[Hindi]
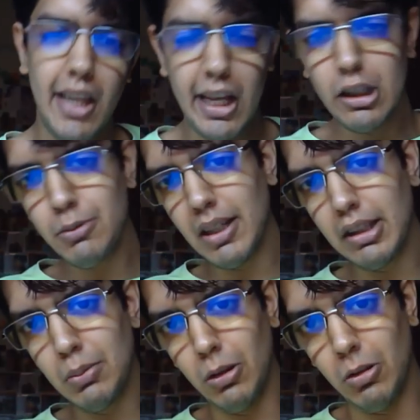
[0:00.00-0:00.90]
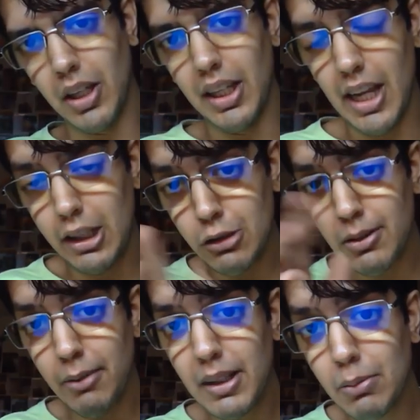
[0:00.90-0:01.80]
इंग्लिश में कैसे बोलोगे इंग्लिश में
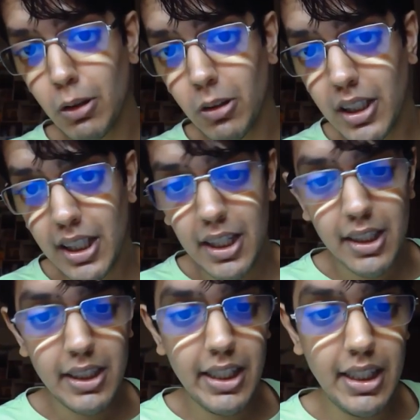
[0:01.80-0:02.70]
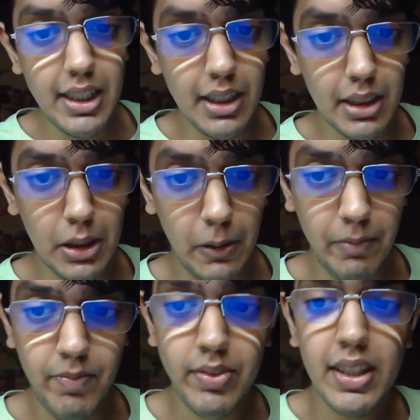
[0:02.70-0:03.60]
आप ये बोलोगे कि
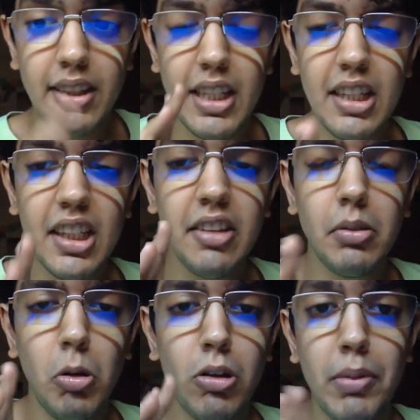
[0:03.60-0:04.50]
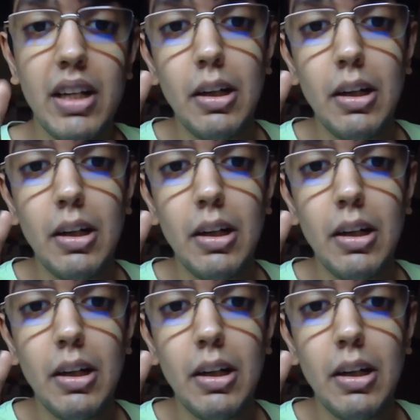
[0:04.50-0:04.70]
दिस इज़ नॉट माई